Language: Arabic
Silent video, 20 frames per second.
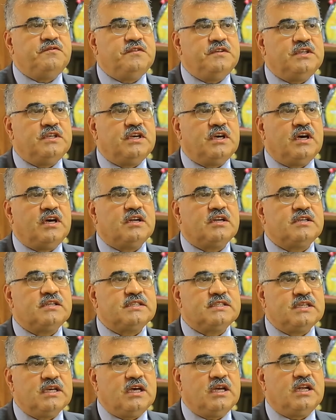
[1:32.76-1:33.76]
فيها
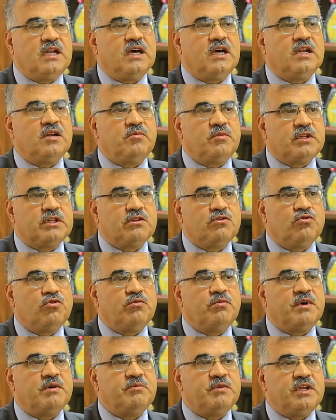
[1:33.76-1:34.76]
الرسالة
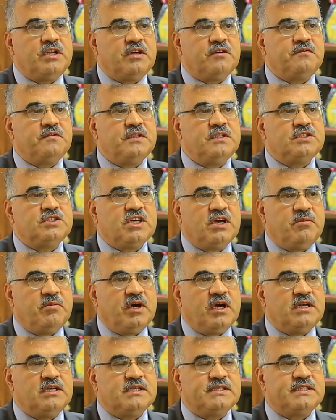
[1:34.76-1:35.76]
المطلوبة منا في
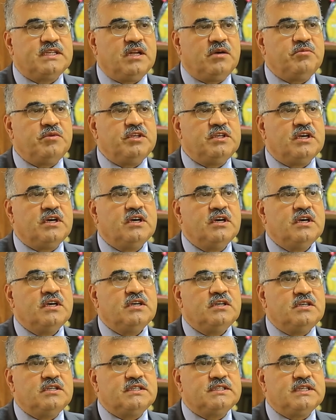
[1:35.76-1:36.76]
الجامعة الإسلامية
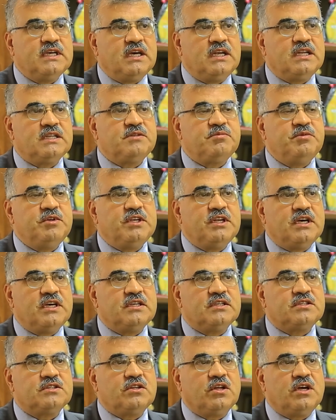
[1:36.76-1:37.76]
رسالة
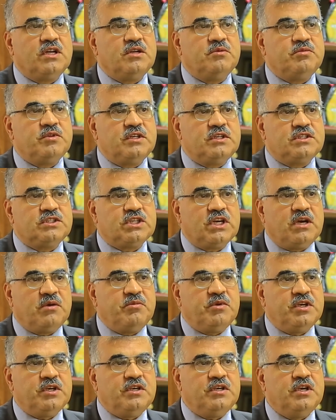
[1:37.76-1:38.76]
بناء الطالب
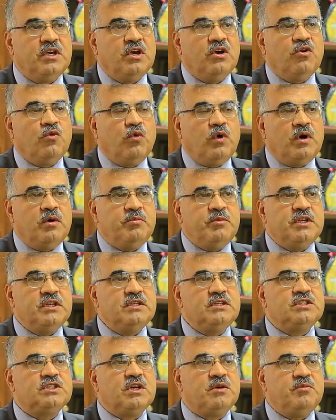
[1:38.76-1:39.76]
الجامعي
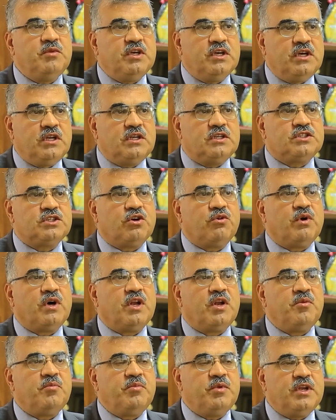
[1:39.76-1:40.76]
ومن جميع
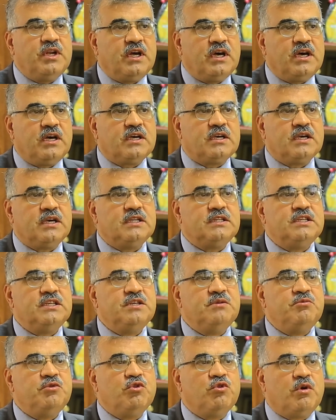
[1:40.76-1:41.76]
الجوانب بناء
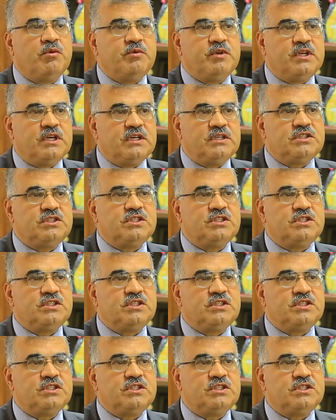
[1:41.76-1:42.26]
أكاديمي وبناء